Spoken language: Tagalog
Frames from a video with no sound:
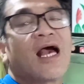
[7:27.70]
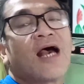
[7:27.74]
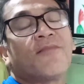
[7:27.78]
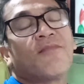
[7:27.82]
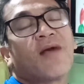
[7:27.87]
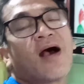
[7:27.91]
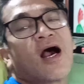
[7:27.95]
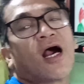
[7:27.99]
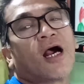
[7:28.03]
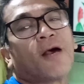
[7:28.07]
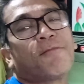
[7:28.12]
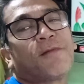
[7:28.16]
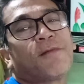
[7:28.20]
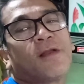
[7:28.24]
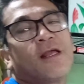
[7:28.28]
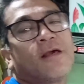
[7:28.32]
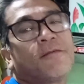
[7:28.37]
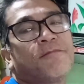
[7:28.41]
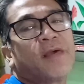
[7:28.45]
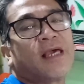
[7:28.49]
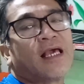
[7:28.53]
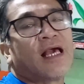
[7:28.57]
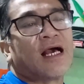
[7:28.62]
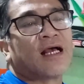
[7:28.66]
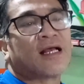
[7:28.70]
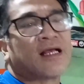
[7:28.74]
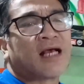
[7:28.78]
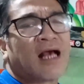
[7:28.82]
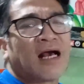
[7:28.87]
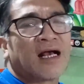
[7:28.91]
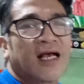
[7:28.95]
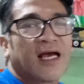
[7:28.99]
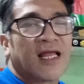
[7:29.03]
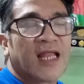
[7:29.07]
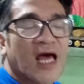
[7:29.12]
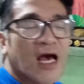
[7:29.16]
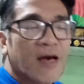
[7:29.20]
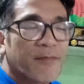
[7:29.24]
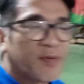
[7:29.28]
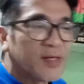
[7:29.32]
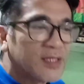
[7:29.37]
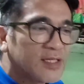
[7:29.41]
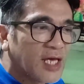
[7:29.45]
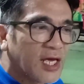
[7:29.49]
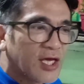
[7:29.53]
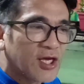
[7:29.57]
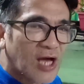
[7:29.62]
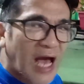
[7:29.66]
nga mga kapalikpik ang
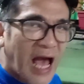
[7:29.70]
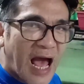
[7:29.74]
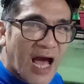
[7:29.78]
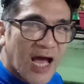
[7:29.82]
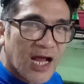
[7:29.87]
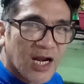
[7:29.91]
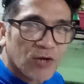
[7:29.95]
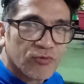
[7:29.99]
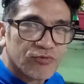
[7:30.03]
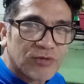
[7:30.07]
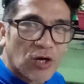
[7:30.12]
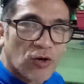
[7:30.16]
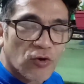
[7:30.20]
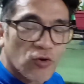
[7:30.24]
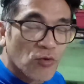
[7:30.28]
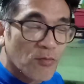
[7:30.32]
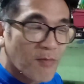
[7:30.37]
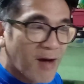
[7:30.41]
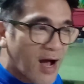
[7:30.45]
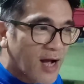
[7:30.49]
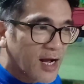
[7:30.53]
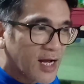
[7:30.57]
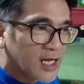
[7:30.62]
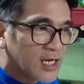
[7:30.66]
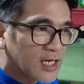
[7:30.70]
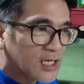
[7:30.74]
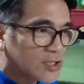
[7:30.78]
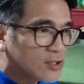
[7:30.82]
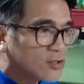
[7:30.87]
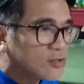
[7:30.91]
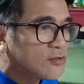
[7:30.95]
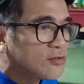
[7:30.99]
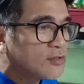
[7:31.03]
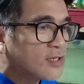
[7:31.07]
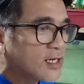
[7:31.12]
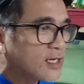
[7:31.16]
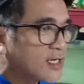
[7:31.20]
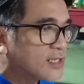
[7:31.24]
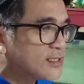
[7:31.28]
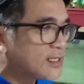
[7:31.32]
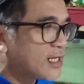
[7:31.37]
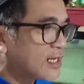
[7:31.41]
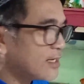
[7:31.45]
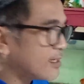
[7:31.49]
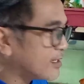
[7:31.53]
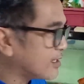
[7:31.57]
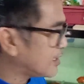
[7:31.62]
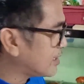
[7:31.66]
kaganapan ngayong araw ng umaga na to. Uh,
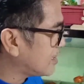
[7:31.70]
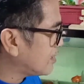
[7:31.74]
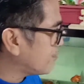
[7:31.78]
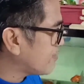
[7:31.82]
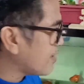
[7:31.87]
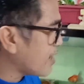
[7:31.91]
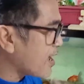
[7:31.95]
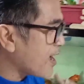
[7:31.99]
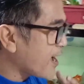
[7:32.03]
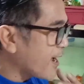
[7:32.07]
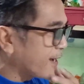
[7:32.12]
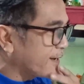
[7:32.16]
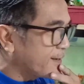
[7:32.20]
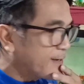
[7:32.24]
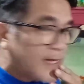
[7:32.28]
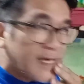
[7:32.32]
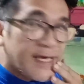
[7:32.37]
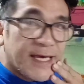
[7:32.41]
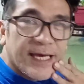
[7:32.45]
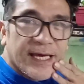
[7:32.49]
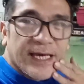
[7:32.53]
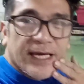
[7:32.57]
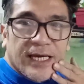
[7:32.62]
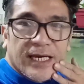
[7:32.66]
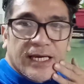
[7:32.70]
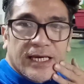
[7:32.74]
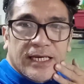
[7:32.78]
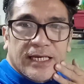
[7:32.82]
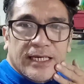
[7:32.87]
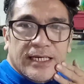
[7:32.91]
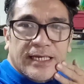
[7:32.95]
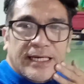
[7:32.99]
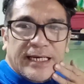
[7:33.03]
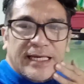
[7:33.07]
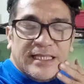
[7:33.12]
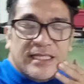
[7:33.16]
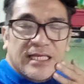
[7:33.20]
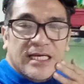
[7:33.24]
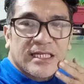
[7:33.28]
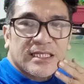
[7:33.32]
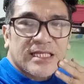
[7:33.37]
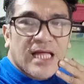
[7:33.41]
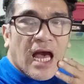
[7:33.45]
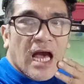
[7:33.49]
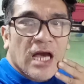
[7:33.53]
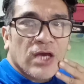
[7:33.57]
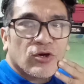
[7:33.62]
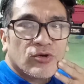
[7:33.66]
talaga namang hindi
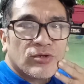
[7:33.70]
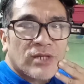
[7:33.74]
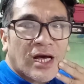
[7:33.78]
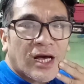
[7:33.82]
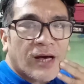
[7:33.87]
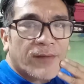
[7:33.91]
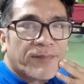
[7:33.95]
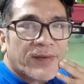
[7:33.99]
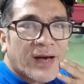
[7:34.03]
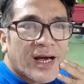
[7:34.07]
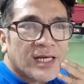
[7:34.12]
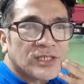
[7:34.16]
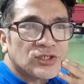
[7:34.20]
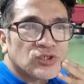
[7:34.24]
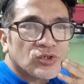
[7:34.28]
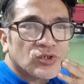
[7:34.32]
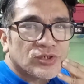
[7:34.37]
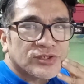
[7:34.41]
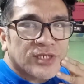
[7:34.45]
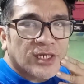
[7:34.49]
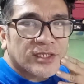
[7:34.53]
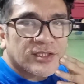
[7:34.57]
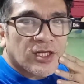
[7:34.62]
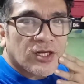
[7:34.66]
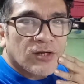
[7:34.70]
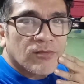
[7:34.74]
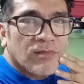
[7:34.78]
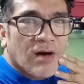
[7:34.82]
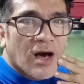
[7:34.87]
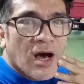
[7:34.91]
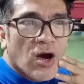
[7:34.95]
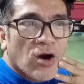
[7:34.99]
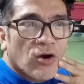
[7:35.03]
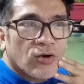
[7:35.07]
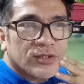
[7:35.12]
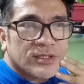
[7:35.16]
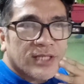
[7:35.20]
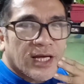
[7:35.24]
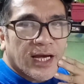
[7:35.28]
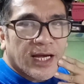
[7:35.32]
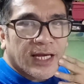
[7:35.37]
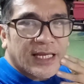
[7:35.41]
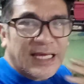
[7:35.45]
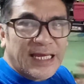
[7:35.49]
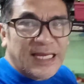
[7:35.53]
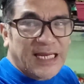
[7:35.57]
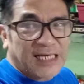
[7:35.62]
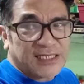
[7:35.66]
tayo nakapasok sa trabaho
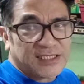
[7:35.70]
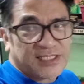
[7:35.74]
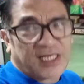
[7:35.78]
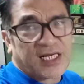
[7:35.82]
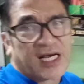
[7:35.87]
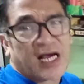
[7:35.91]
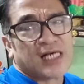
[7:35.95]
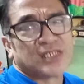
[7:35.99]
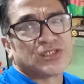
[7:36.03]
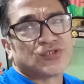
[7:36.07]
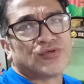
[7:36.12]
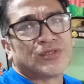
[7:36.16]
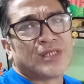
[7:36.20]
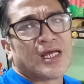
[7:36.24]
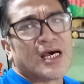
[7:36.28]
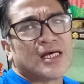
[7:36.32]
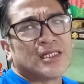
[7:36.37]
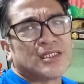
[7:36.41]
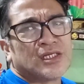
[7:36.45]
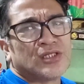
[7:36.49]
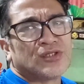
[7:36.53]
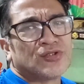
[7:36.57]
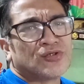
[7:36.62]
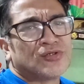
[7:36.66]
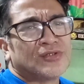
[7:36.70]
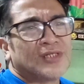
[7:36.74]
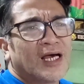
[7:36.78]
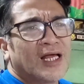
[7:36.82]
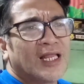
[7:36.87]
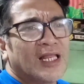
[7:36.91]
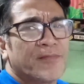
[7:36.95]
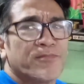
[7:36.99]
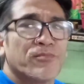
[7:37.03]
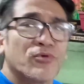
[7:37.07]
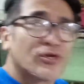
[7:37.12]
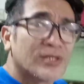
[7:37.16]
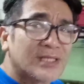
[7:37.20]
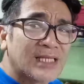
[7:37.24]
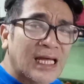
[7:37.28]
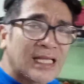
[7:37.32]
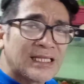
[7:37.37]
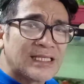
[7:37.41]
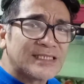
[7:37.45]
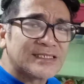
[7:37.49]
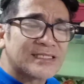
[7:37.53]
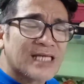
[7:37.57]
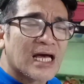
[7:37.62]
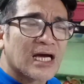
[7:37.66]
dahil inasikaso natin to dahil
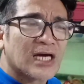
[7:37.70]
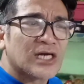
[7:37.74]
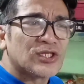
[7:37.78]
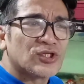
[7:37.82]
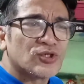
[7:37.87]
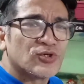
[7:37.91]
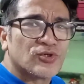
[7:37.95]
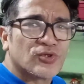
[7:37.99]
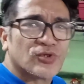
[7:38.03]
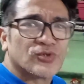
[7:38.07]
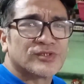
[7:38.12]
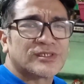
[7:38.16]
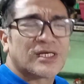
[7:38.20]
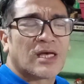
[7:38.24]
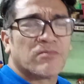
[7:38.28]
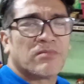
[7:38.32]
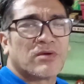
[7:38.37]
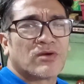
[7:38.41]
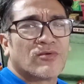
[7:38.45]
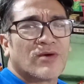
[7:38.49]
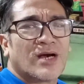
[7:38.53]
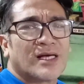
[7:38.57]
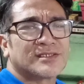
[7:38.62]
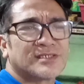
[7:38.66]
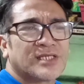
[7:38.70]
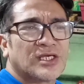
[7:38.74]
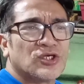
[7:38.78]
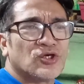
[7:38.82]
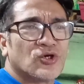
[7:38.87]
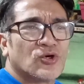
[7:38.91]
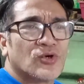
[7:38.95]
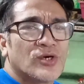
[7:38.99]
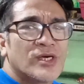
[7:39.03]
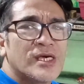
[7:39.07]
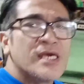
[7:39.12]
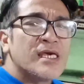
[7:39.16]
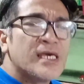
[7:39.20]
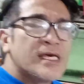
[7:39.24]
importante sa akin to no sabi ko nga sa inyo